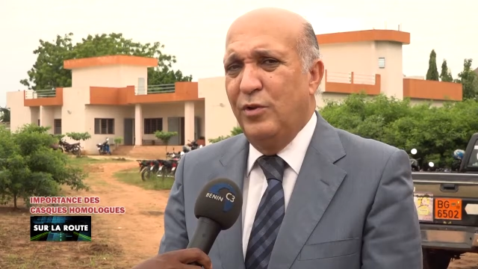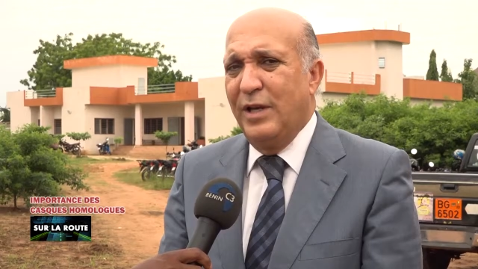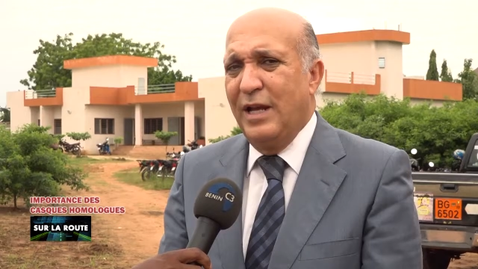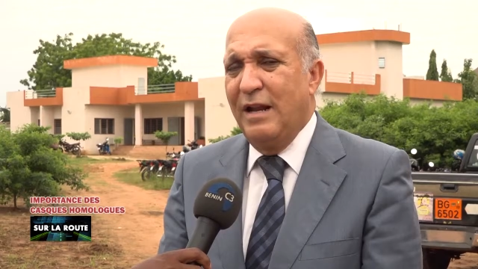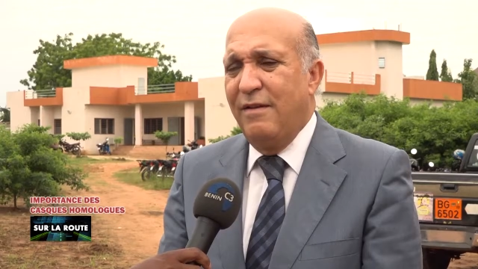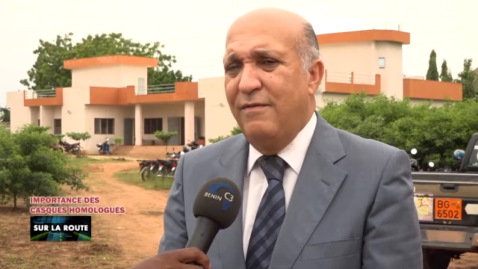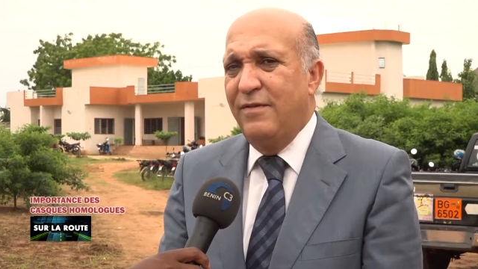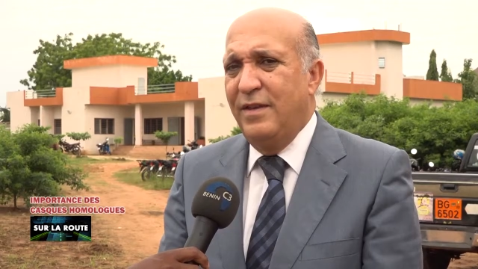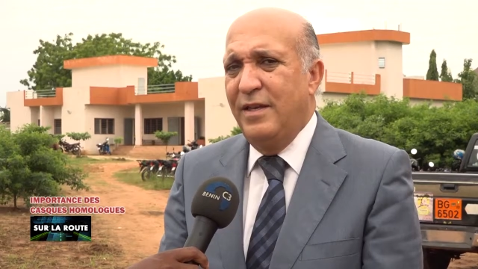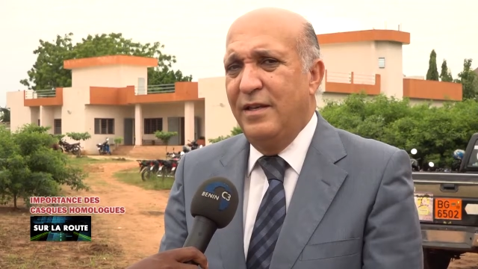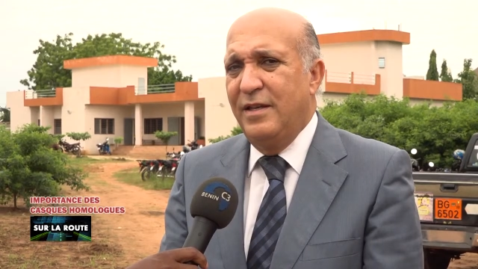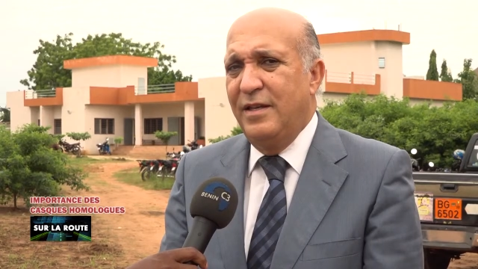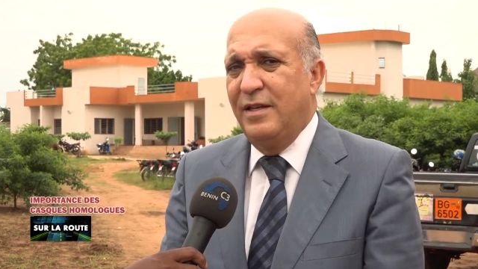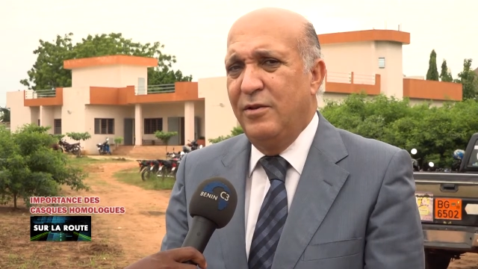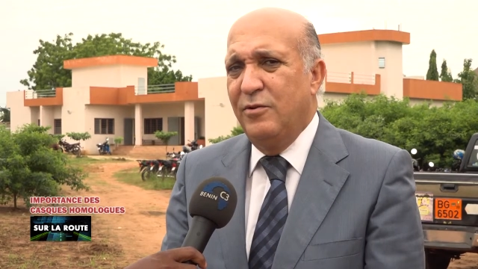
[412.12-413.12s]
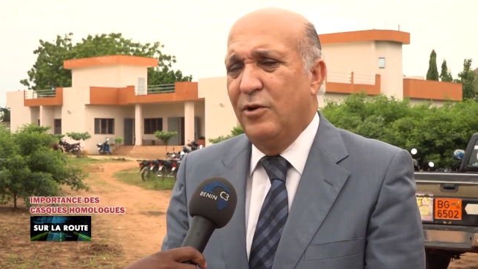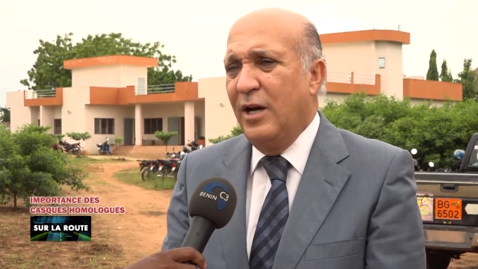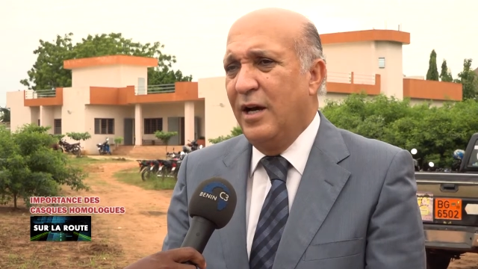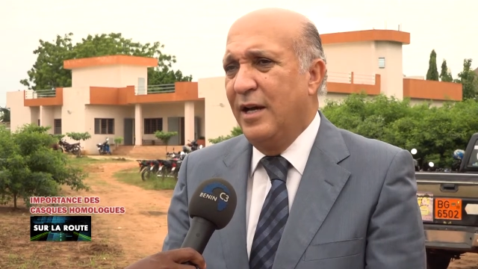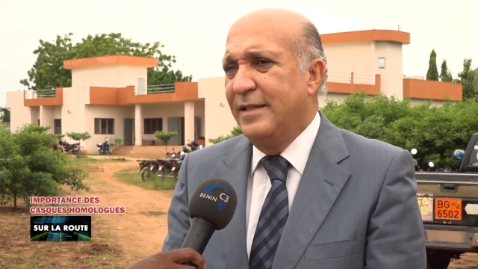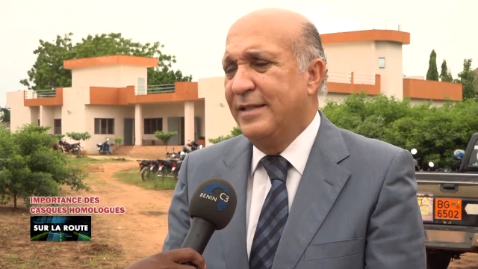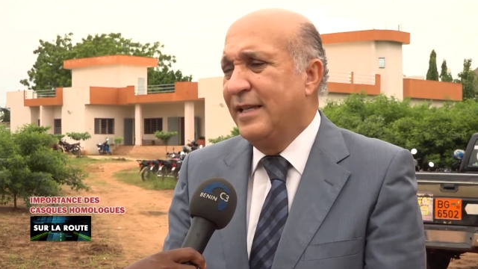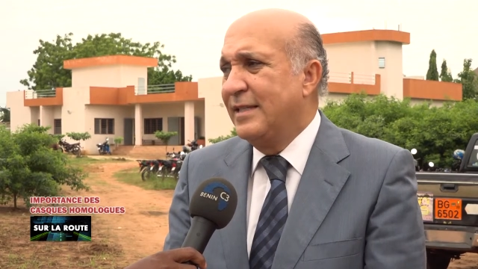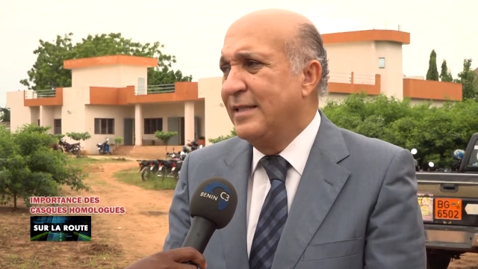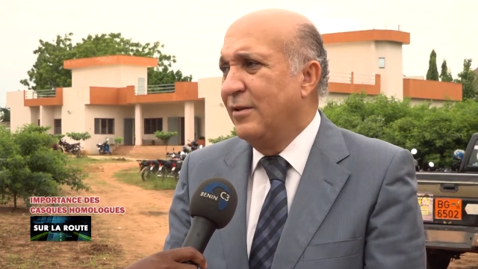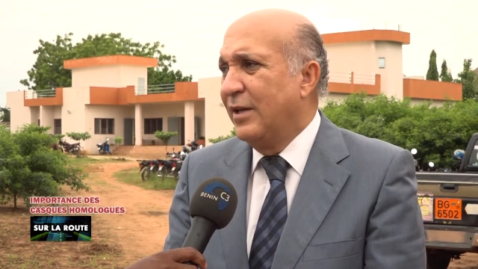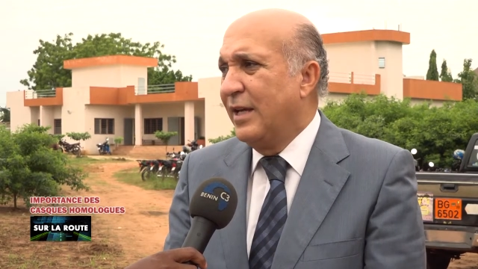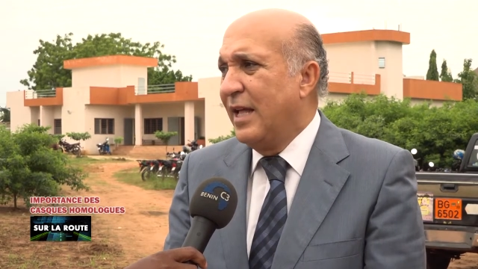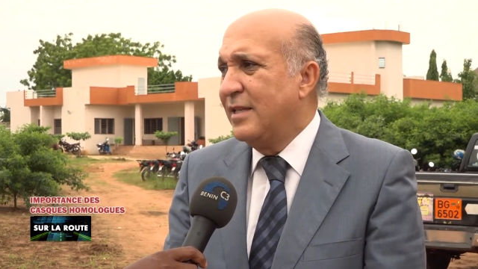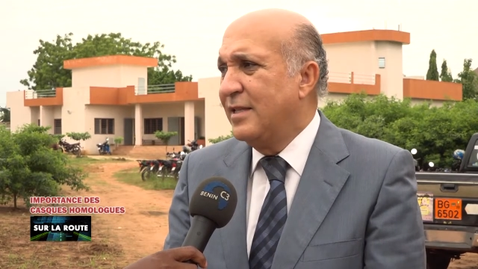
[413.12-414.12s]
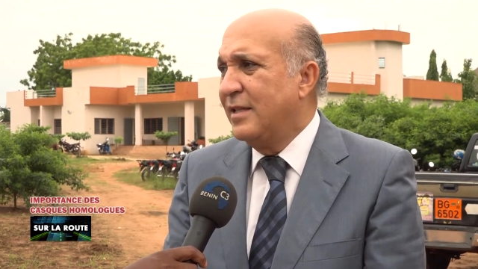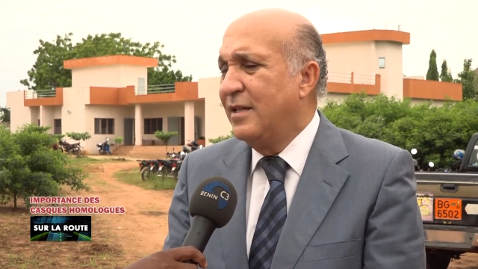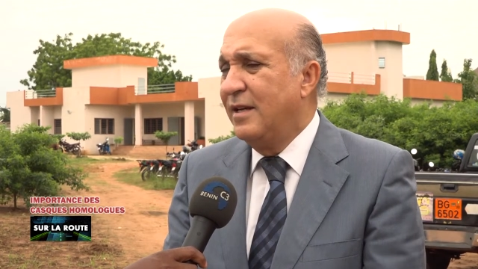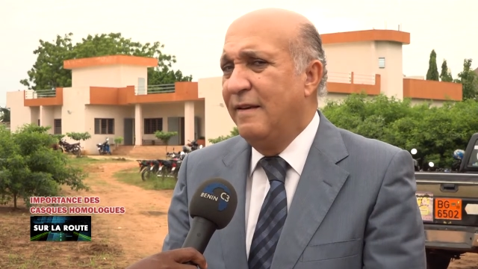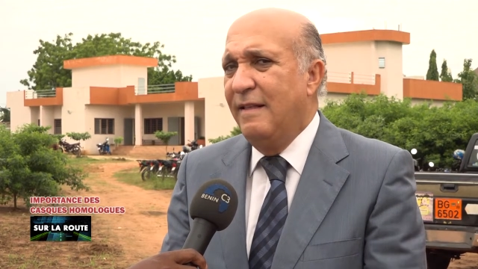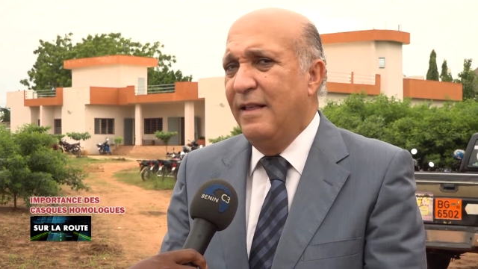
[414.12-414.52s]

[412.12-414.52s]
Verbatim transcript: de Calavi, il y aura 700 casques